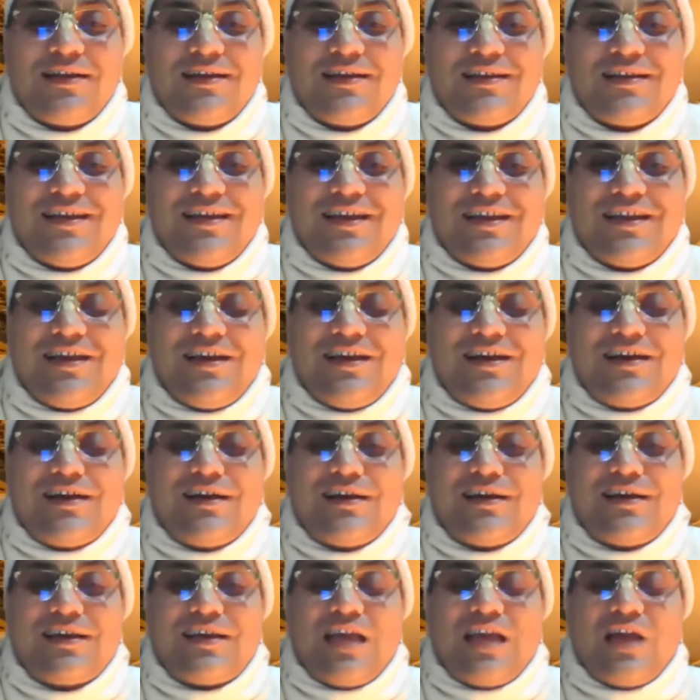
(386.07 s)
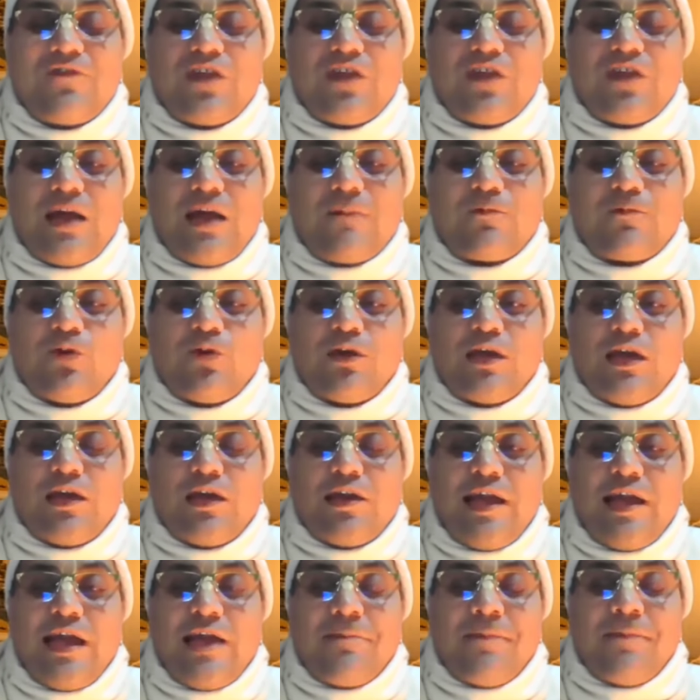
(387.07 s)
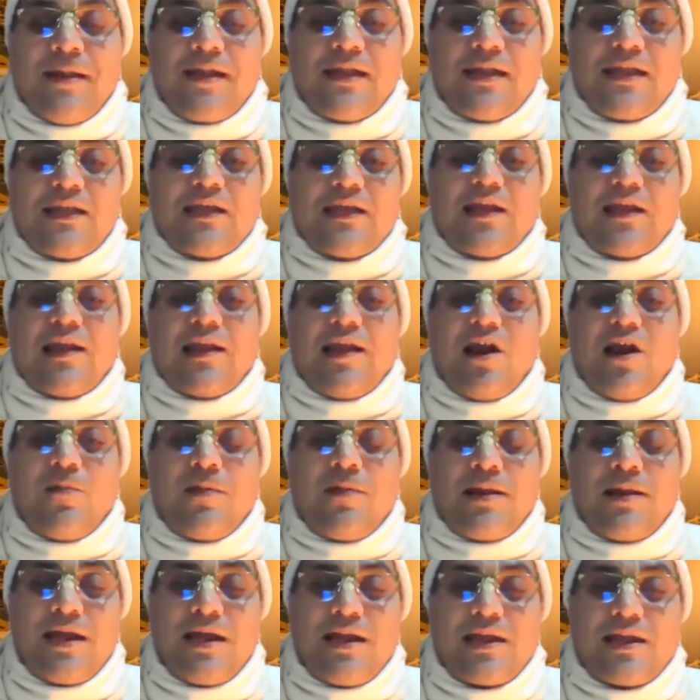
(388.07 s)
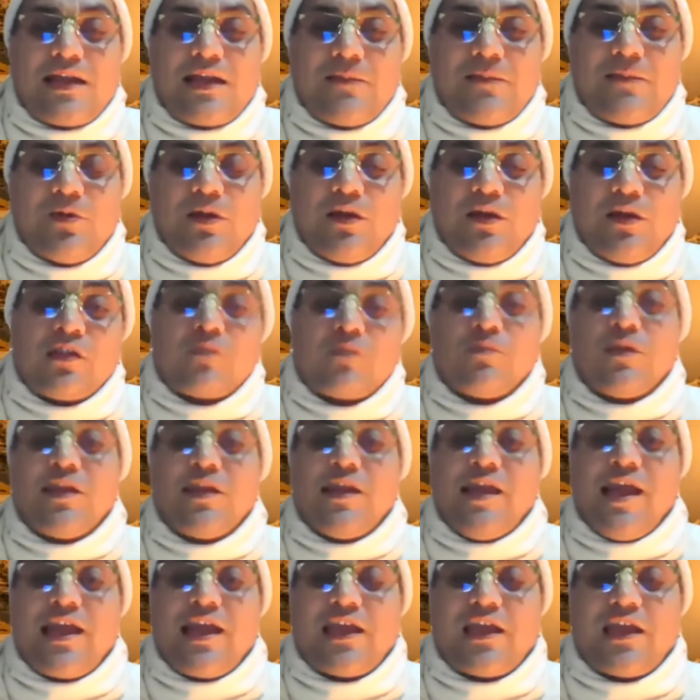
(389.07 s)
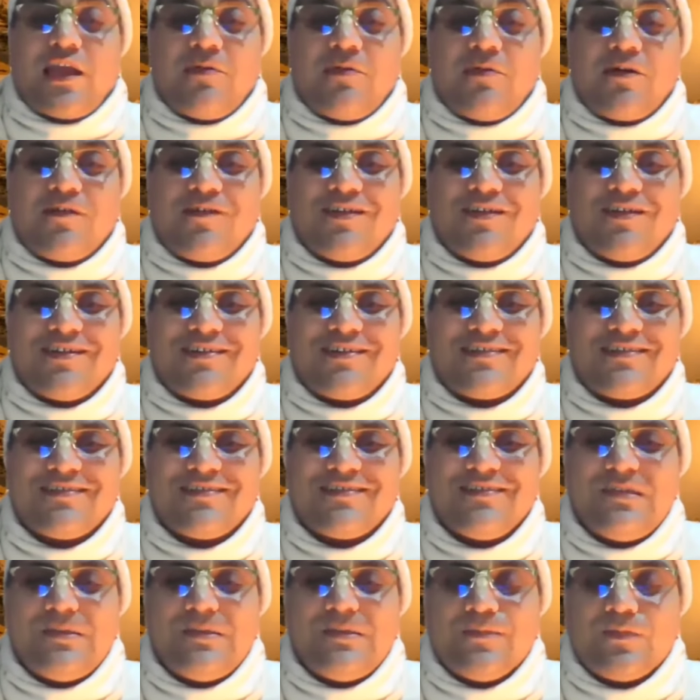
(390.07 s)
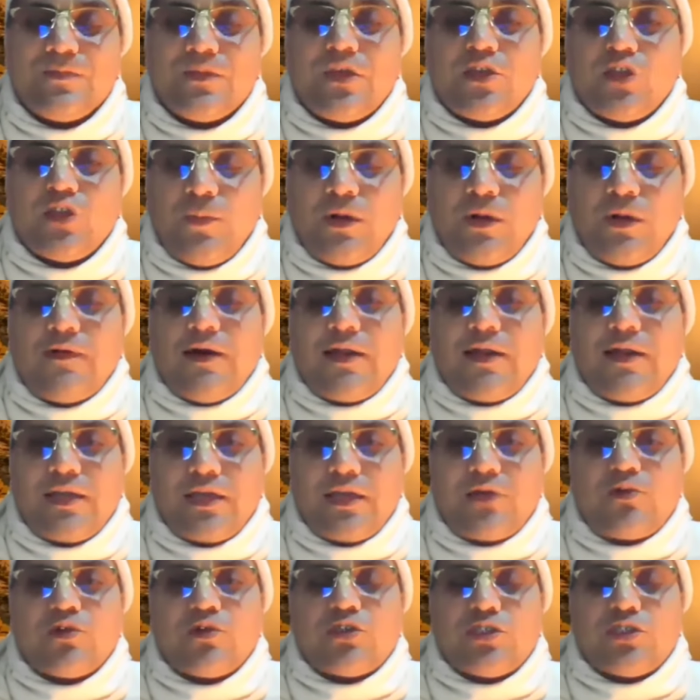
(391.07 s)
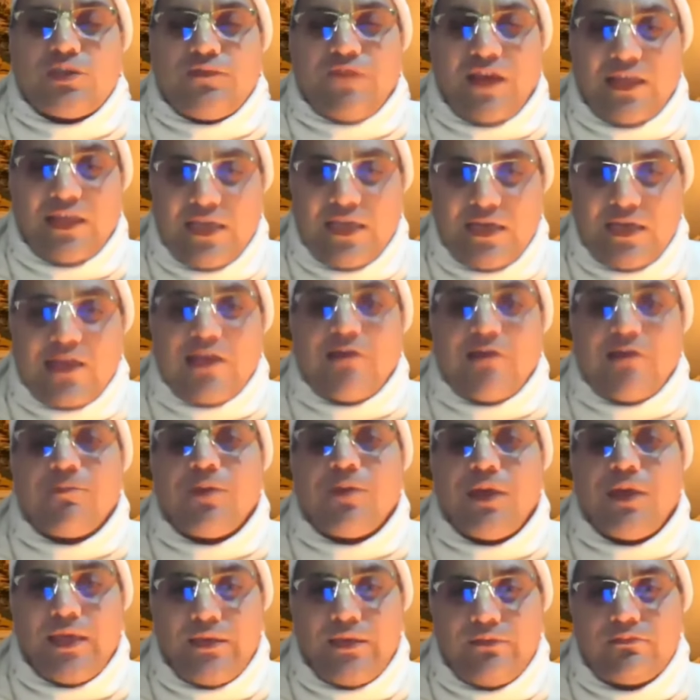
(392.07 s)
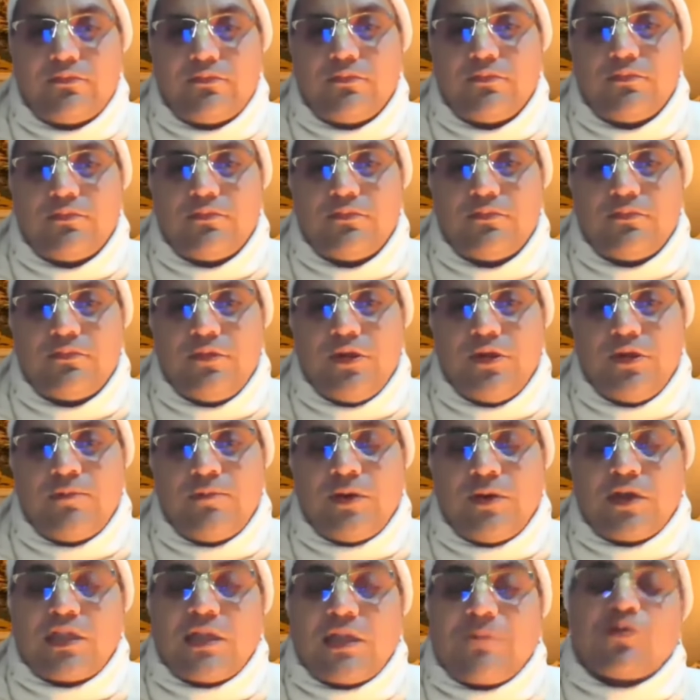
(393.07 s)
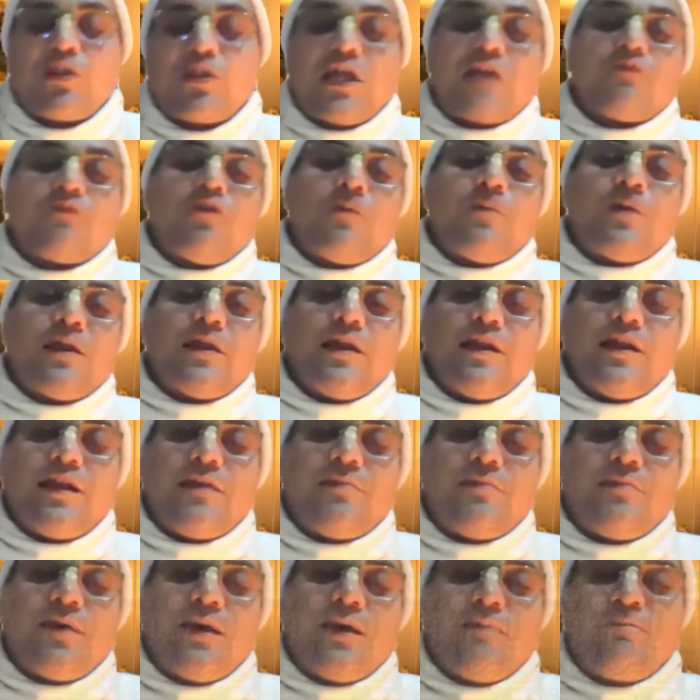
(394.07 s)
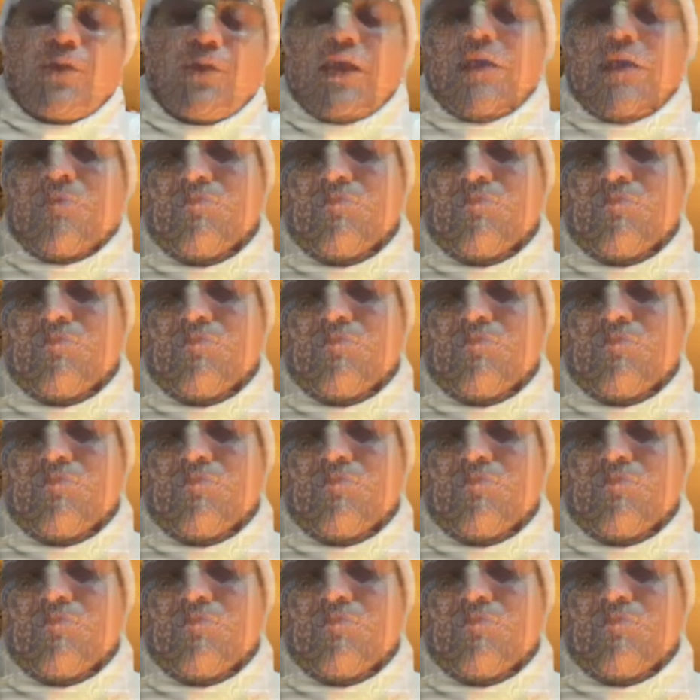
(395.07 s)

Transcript: है ना या फिर आप कोई नया मटेरियल ले आओ बनाने के लिए बोले इसमें नहीं आएंगे क्या भगवान तो भगवान के कुछ वैदिक नियम भी हैं पर सब सर्वोपरि नियम है प्रेम